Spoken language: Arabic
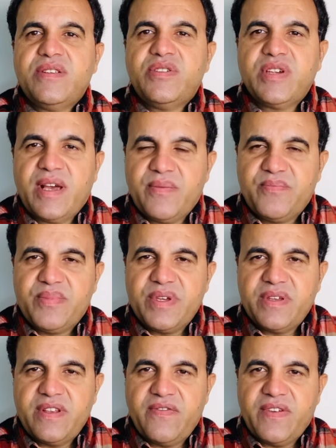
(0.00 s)
جاب
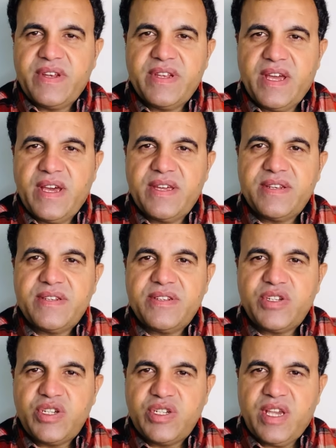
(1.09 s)
الفنان
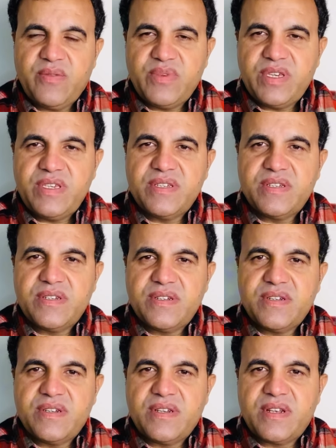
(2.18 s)
الشعبي
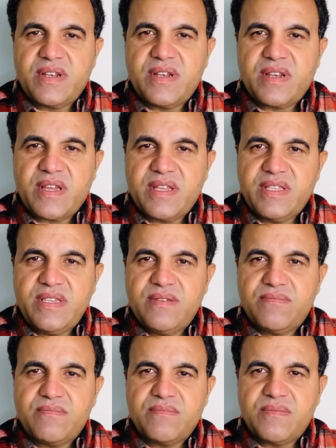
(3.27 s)

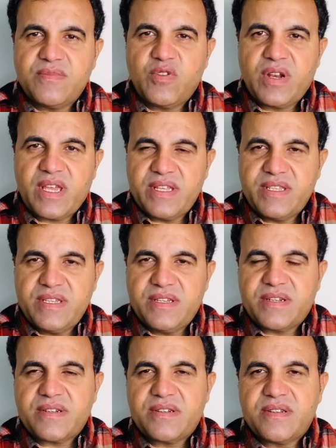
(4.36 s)
القديم
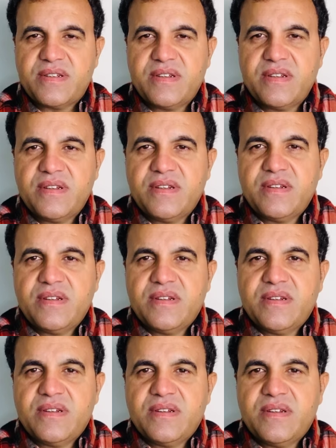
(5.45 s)
القدير
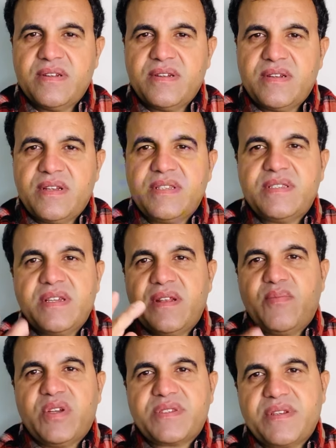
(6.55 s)
آه، حسين
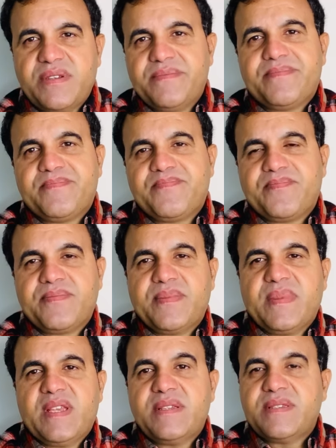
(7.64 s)
البصري
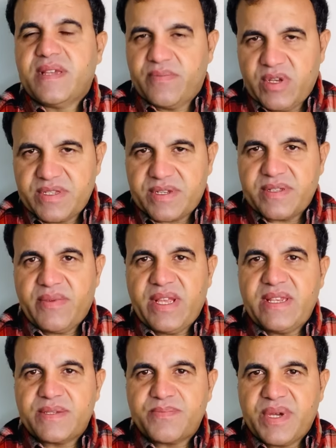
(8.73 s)
حسين البصري طبعا
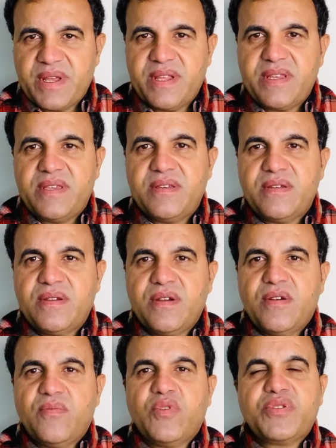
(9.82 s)
الاسمراني
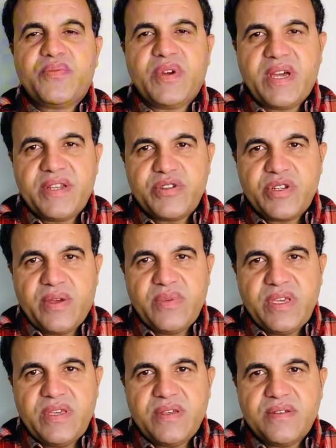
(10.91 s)
مطرب اغاني
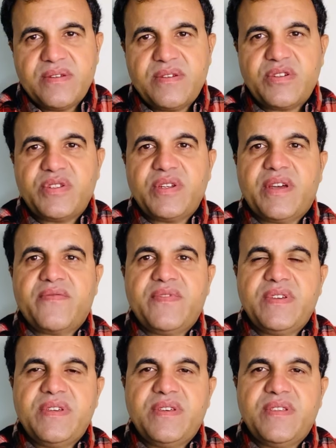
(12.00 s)
شعبيه اشتهر
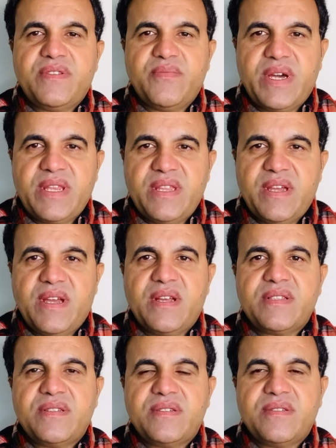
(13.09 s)
في الثمانينات